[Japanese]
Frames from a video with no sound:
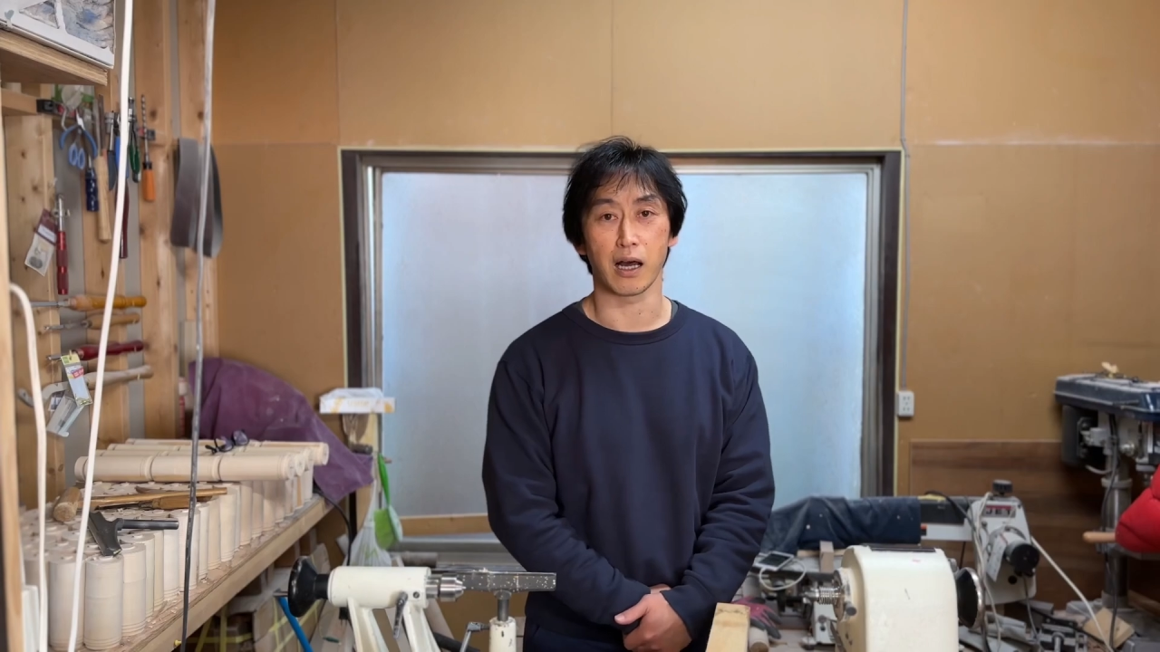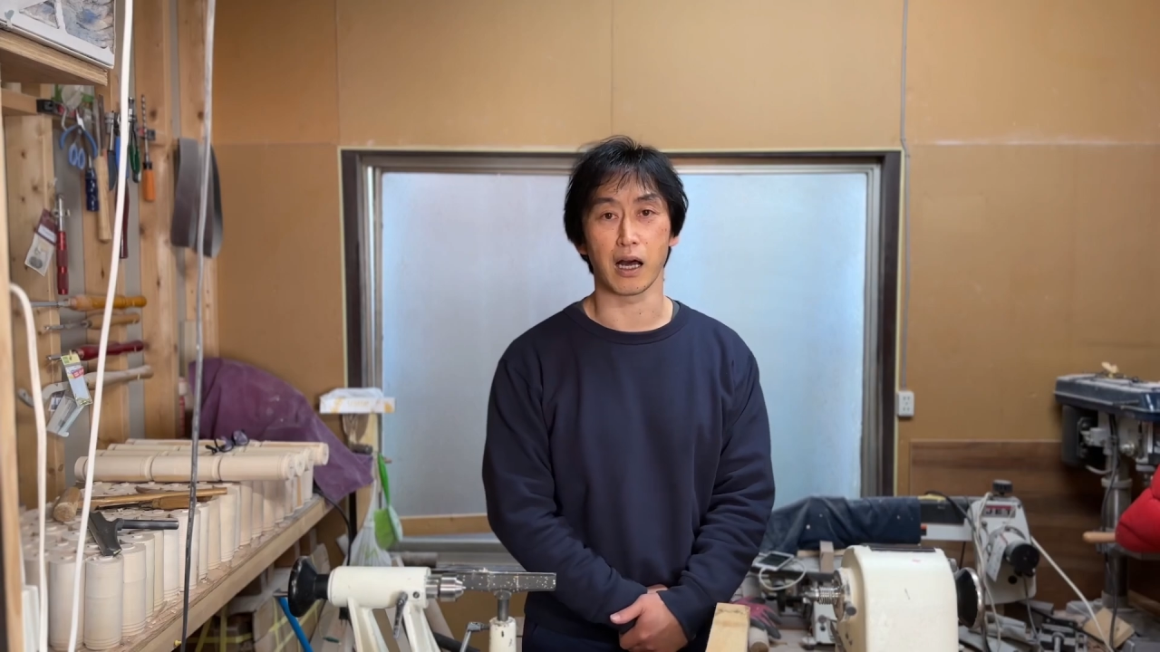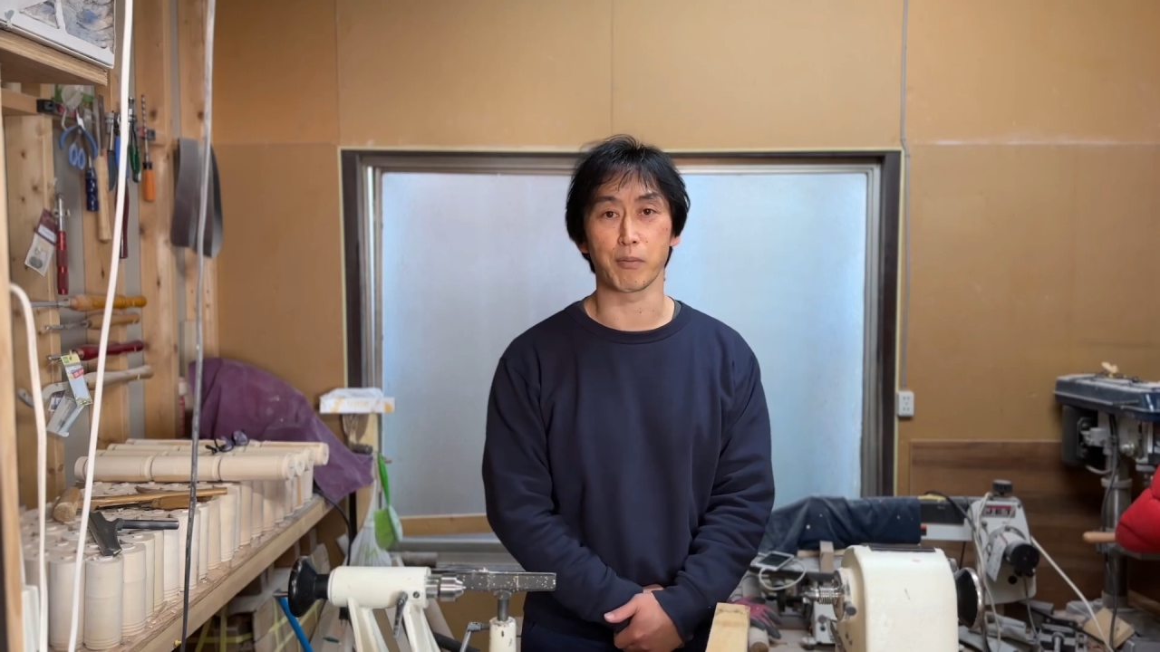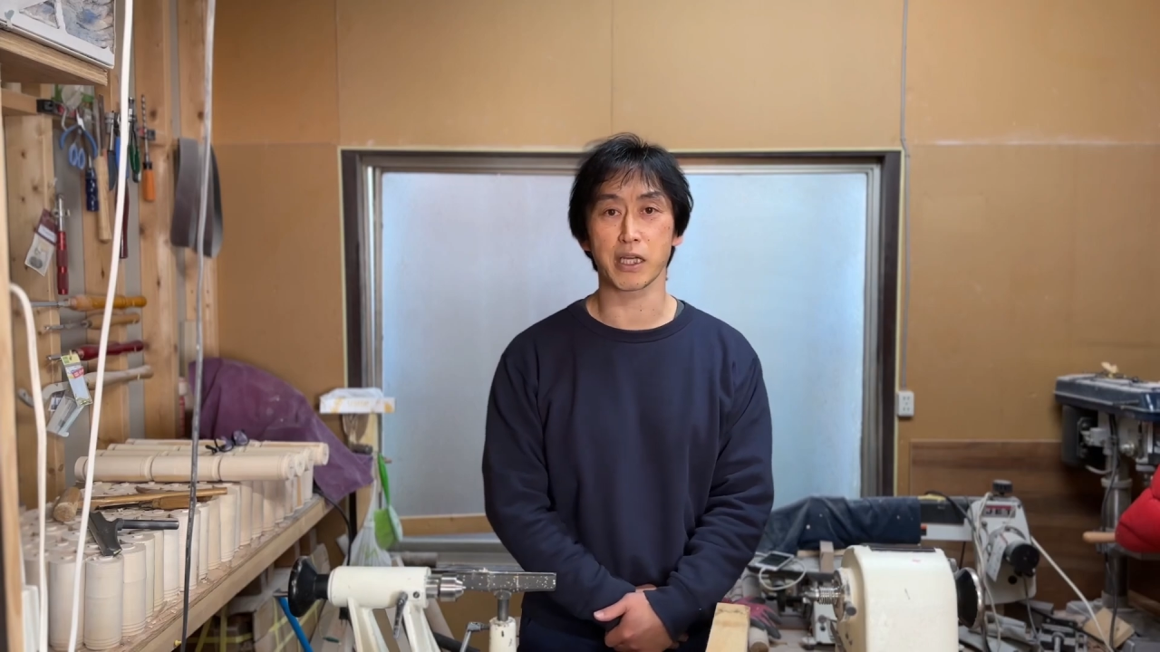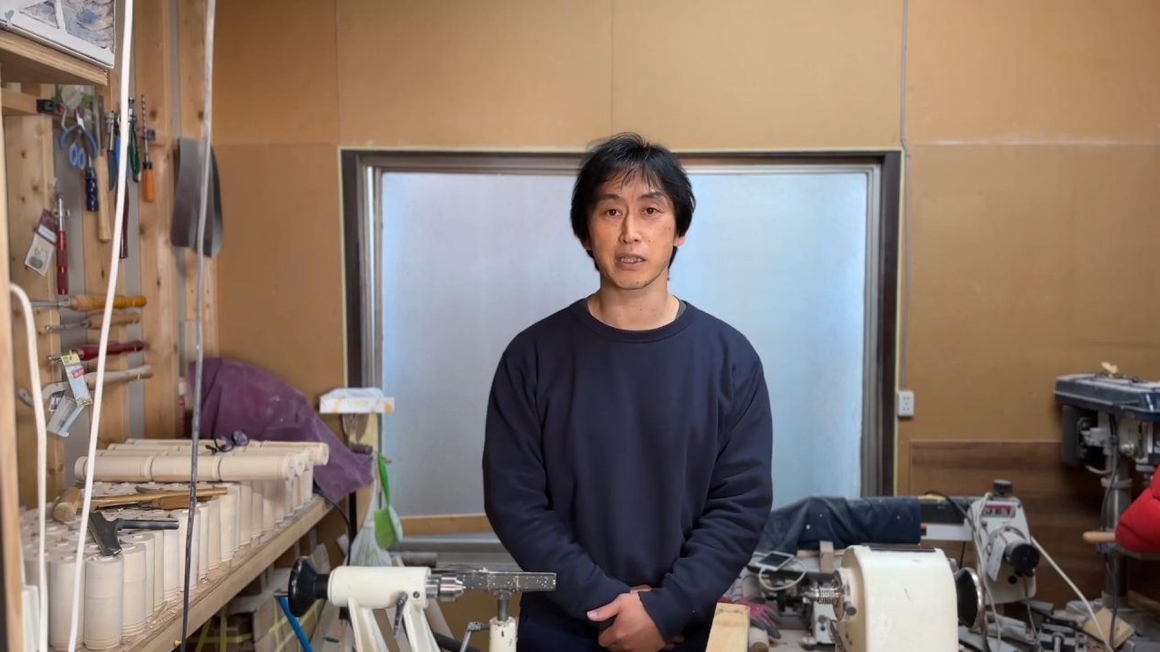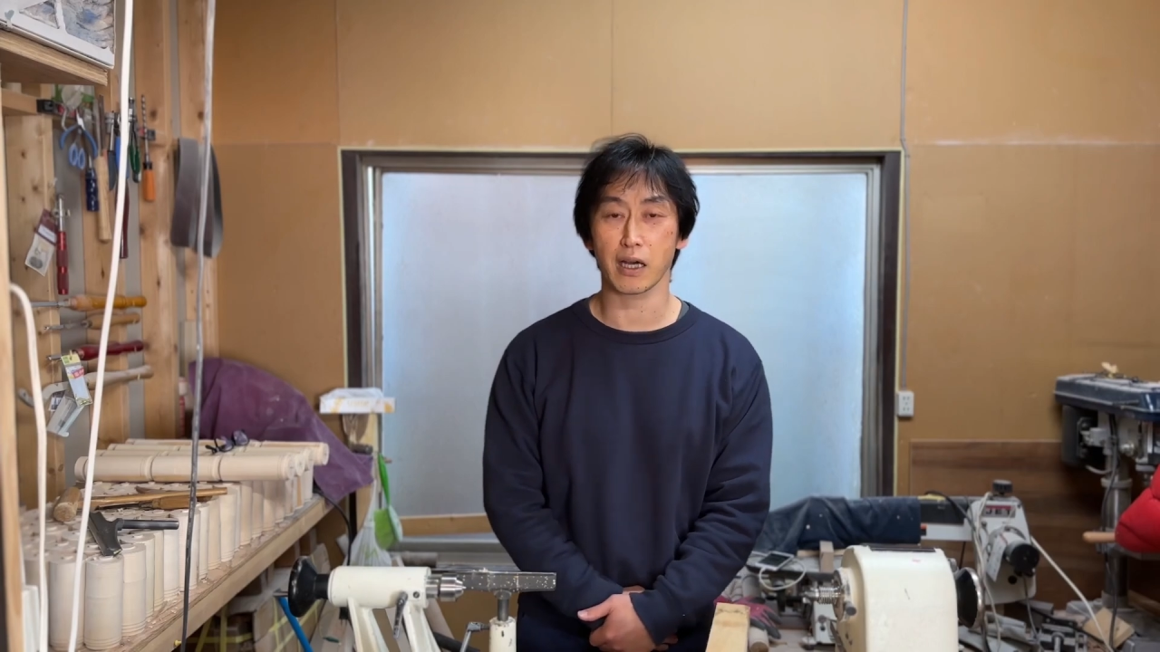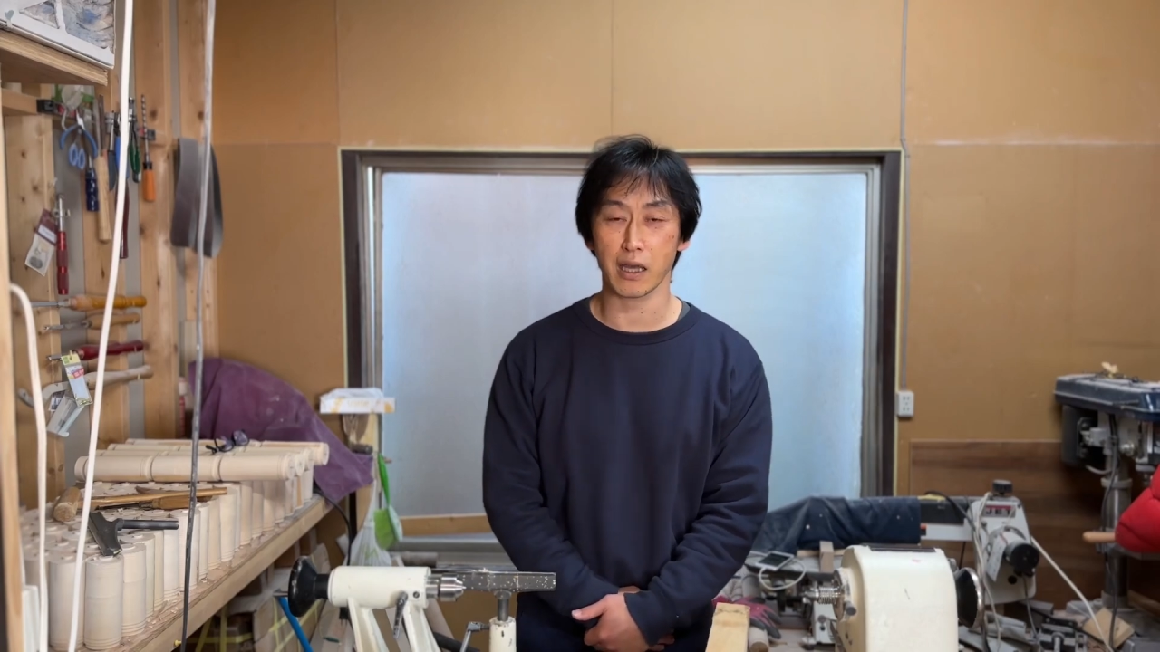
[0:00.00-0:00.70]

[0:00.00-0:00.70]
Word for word: アメリカ